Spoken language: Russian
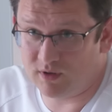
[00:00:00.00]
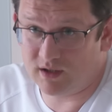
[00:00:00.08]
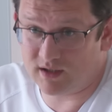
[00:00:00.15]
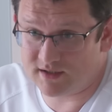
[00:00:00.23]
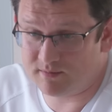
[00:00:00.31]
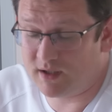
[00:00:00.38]
мне
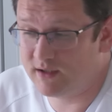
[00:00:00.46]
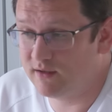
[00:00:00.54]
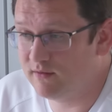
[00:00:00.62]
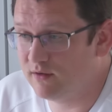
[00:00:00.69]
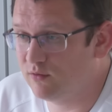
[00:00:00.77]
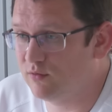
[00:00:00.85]
их
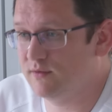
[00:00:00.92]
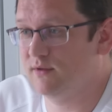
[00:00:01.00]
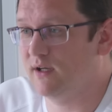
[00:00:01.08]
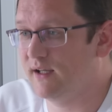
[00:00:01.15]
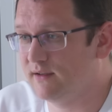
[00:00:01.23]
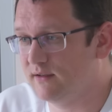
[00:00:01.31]
рассматривать. То есть,
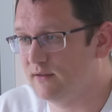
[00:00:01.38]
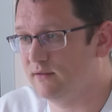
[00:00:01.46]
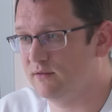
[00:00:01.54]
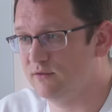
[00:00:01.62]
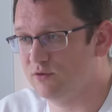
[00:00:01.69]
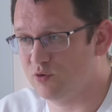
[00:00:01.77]
а это,
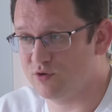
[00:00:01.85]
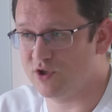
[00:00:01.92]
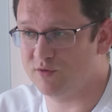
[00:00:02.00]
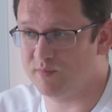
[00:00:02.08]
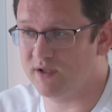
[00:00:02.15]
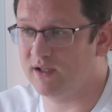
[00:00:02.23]
что
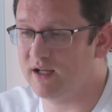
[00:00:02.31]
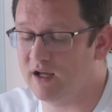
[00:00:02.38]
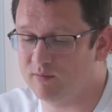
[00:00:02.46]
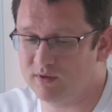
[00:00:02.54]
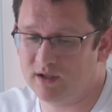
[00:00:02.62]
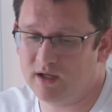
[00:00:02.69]
значит
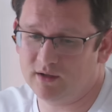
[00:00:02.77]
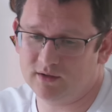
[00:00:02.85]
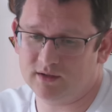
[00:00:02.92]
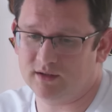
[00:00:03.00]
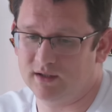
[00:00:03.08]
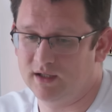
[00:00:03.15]
предлагают? Предлагают,
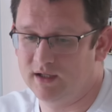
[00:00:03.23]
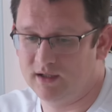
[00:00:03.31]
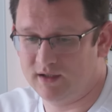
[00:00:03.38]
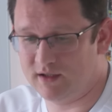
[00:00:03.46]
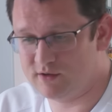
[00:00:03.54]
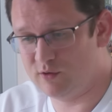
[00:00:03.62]
это
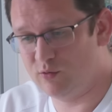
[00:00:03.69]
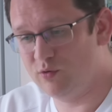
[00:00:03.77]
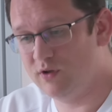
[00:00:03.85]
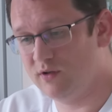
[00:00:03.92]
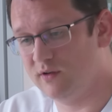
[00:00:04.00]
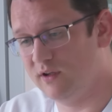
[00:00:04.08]
есть
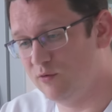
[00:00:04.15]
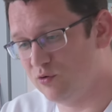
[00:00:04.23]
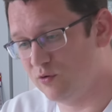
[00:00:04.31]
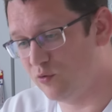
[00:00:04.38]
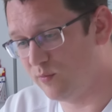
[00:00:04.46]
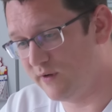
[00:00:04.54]
люди, на них
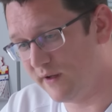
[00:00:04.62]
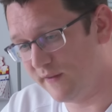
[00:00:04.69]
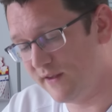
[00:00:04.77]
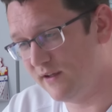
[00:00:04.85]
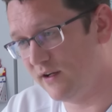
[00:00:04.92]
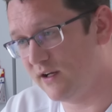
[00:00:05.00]
уже, грубо говоря,
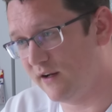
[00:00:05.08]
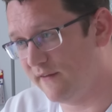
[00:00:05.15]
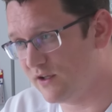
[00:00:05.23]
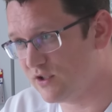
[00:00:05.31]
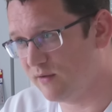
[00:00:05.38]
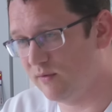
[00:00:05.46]
на деле
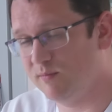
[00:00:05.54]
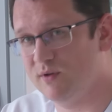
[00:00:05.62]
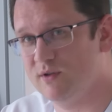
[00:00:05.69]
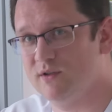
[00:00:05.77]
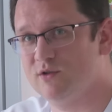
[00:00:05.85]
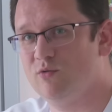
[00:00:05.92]
карандашиком
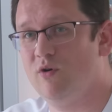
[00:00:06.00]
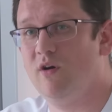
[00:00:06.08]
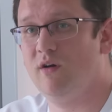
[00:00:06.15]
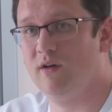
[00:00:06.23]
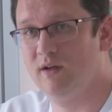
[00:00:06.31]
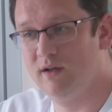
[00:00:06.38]
написано
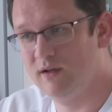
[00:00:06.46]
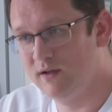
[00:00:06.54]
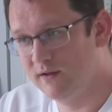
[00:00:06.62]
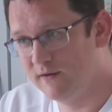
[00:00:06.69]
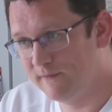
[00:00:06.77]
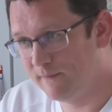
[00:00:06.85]
сколько,
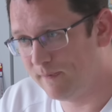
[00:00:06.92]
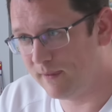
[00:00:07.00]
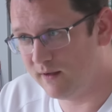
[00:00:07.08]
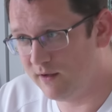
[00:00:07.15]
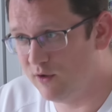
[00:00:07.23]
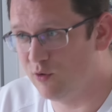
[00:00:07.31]

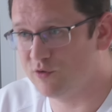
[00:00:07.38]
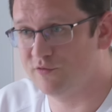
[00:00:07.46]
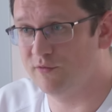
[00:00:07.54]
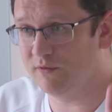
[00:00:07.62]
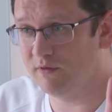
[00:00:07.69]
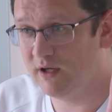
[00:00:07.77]

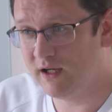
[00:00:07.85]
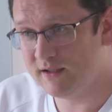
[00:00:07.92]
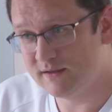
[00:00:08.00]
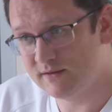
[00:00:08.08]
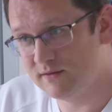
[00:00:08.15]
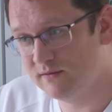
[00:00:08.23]
идешь в
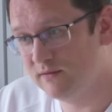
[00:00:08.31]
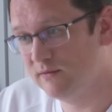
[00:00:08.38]
ВВС,